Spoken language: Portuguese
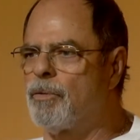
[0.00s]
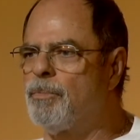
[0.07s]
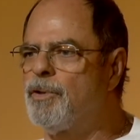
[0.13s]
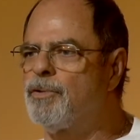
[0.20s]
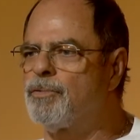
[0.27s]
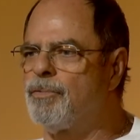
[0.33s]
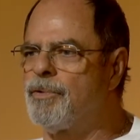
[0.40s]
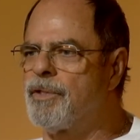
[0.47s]

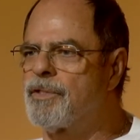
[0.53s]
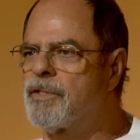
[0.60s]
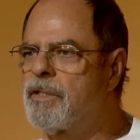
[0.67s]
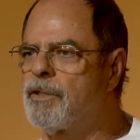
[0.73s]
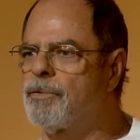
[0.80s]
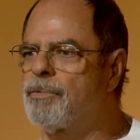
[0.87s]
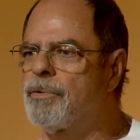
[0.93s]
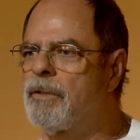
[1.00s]
muito
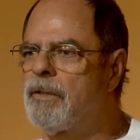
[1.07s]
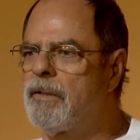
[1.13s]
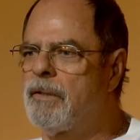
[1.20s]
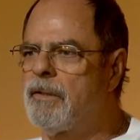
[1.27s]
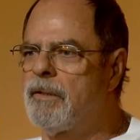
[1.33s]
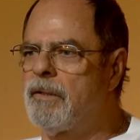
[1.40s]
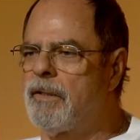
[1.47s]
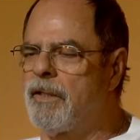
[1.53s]
conhecido,
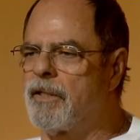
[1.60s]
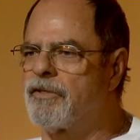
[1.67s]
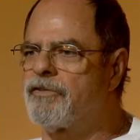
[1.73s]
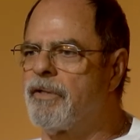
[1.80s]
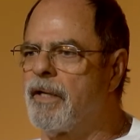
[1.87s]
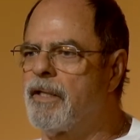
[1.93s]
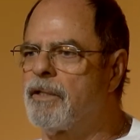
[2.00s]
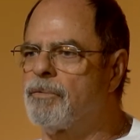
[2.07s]
era
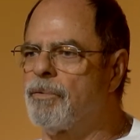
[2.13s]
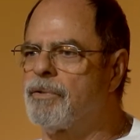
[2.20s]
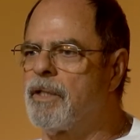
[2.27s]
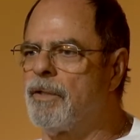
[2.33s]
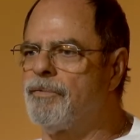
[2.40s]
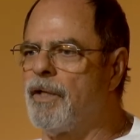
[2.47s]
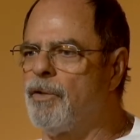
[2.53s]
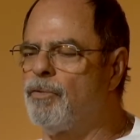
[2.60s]
gerente do
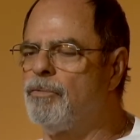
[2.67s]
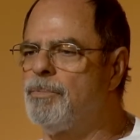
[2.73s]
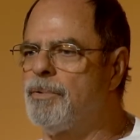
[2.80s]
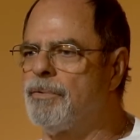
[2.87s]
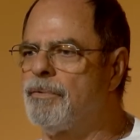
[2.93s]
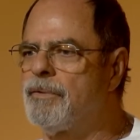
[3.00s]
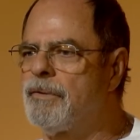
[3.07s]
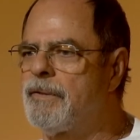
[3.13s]
Hotel
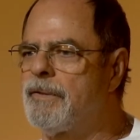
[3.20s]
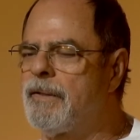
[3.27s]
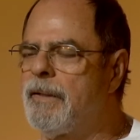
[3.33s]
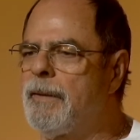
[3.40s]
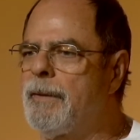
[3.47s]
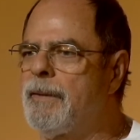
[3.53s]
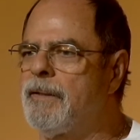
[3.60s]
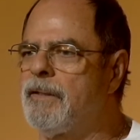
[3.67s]
Danúbio.
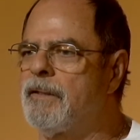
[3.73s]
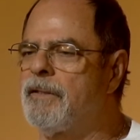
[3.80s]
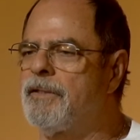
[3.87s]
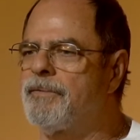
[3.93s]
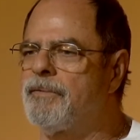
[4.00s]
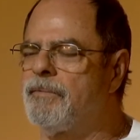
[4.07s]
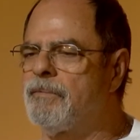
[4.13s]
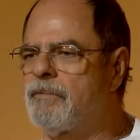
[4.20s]

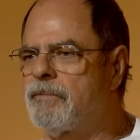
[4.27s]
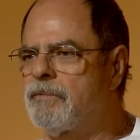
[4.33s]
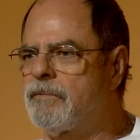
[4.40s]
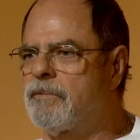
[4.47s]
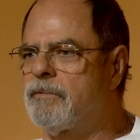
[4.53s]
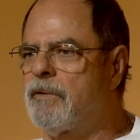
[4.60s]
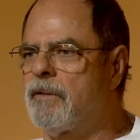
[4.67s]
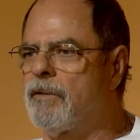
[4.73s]
Ele,
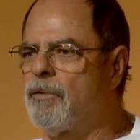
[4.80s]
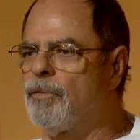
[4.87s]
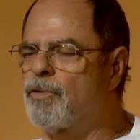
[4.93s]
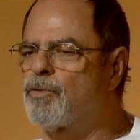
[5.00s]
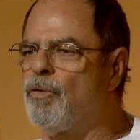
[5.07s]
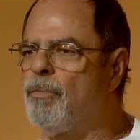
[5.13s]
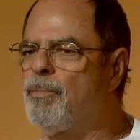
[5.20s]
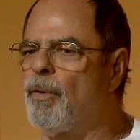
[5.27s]
com
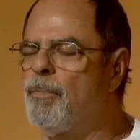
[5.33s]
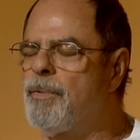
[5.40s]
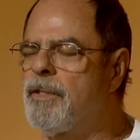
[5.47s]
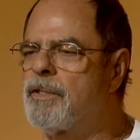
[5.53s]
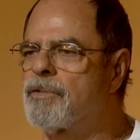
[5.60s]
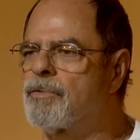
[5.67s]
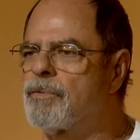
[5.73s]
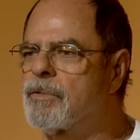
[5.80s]
os
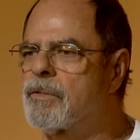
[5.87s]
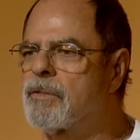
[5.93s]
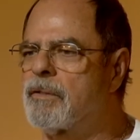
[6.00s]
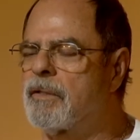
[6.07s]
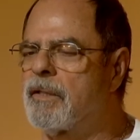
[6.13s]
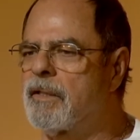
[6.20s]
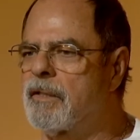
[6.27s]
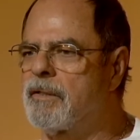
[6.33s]
compromissos
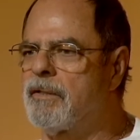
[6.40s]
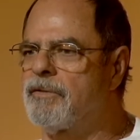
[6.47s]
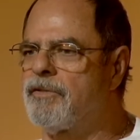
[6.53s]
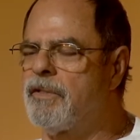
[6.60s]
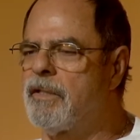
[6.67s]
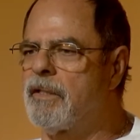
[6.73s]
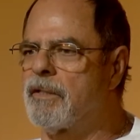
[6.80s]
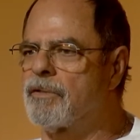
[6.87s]
é, que
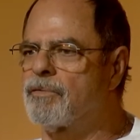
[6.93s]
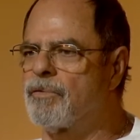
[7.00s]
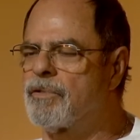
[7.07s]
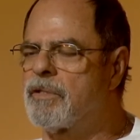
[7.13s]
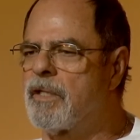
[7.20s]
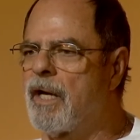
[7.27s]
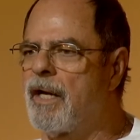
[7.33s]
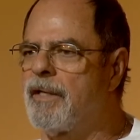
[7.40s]
tinha
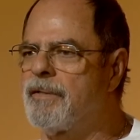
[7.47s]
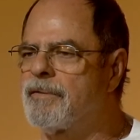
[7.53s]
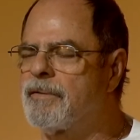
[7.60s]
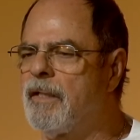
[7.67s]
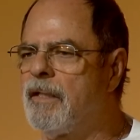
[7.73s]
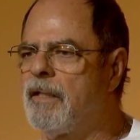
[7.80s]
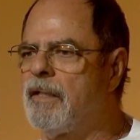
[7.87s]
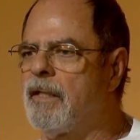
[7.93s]
sociais,
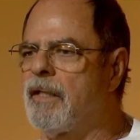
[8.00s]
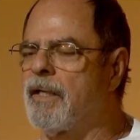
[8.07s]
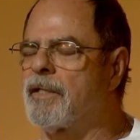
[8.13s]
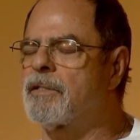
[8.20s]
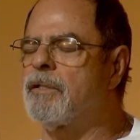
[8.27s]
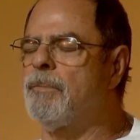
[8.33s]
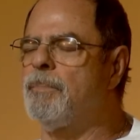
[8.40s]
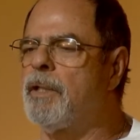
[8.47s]

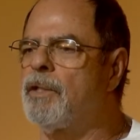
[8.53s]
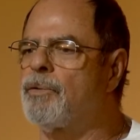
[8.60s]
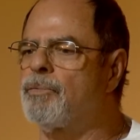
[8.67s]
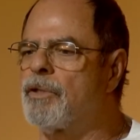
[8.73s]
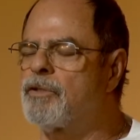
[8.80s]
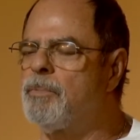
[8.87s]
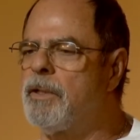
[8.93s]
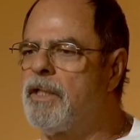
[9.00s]
recebendo
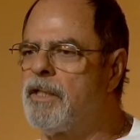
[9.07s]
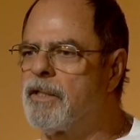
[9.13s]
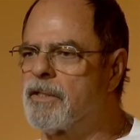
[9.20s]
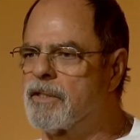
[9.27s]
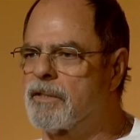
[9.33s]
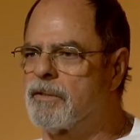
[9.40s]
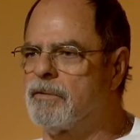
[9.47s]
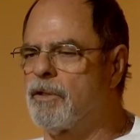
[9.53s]
as
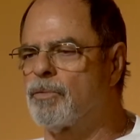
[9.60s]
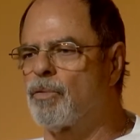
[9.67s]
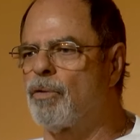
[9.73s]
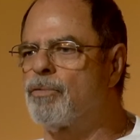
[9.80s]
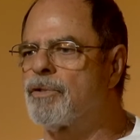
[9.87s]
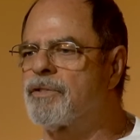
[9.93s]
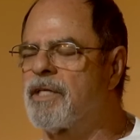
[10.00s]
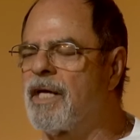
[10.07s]
meninas de
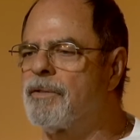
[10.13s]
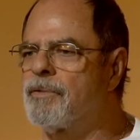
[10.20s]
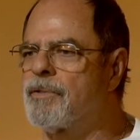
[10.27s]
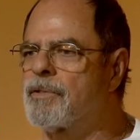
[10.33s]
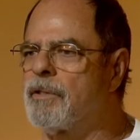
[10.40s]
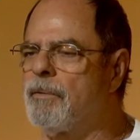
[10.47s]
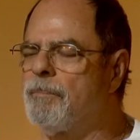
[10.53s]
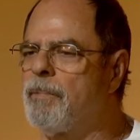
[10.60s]
todo o estado de
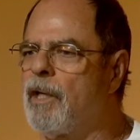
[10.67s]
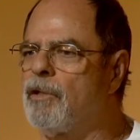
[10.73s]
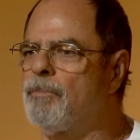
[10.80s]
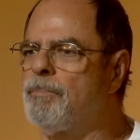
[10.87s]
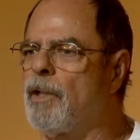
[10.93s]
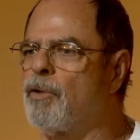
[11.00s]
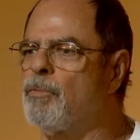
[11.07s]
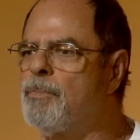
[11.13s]
São Paulo
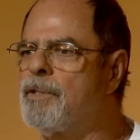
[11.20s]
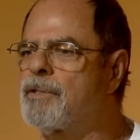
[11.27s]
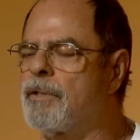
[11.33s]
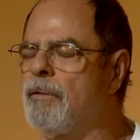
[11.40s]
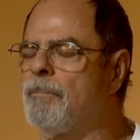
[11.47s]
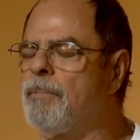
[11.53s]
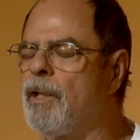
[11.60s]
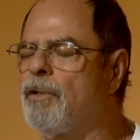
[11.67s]
para o Miss
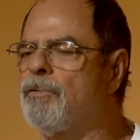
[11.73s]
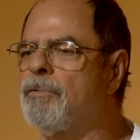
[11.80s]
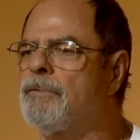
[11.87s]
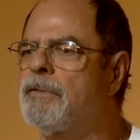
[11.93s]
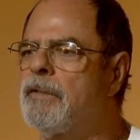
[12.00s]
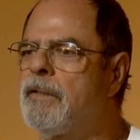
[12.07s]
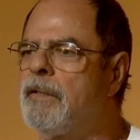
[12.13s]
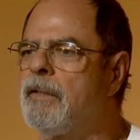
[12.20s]
São Paulo,
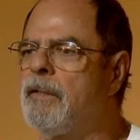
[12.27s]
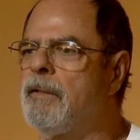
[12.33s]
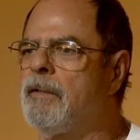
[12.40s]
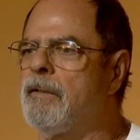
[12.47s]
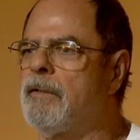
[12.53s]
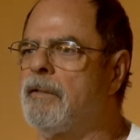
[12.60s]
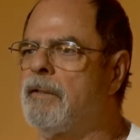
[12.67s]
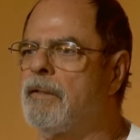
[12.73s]

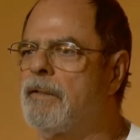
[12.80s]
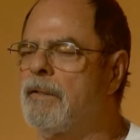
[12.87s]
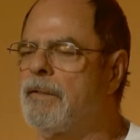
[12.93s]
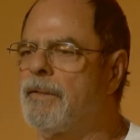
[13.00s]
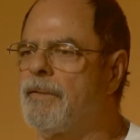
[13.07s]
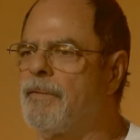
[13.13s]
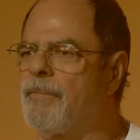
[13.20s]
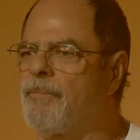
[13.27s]

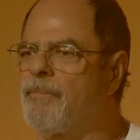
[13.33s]
é,